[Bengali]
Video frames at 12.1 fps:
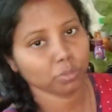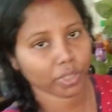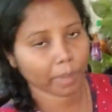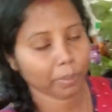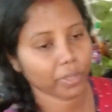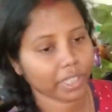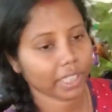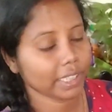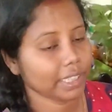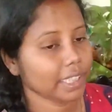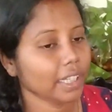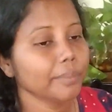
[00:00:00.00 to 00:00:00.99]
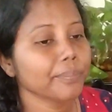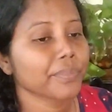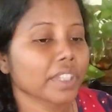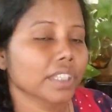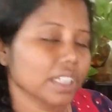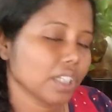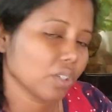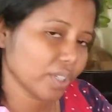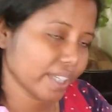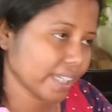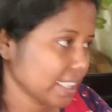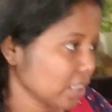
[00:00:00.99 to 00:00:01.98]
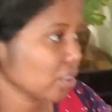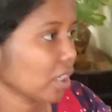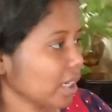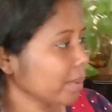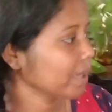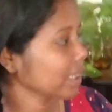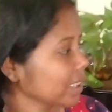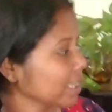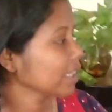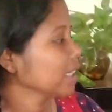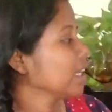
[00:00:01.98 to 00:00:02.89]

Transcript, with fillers: মুখে পরীক্ষা যেটা সেটা হয়ে গেছে সকালবেলাতে